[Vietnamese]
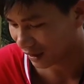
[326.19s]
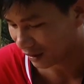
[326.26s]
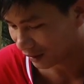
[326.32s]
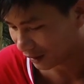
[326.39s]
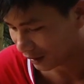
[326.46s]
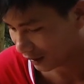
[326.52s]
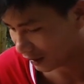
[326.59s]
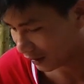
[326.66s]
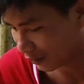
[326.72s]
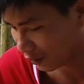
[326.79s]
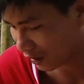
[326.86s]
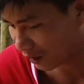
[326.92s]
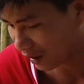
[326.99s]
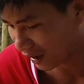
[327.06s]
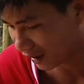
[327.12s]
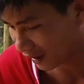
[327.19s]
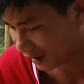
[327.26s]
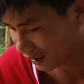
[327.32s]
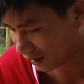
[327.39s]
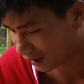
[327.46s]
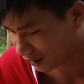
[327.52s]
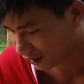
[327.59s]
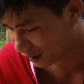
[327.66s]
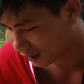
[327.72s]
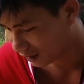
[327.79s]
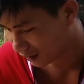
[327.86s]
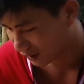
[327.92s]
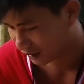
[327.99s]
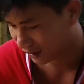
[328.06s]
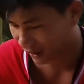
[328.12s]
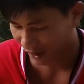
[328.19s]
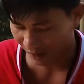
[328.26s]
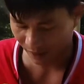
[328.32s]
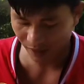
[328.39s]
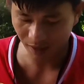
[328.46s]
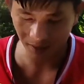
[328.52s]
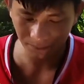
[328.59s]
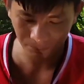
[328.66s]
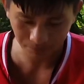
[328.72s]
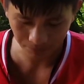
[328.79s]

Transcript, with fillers: đây à, cái để Hòa lấy cái cây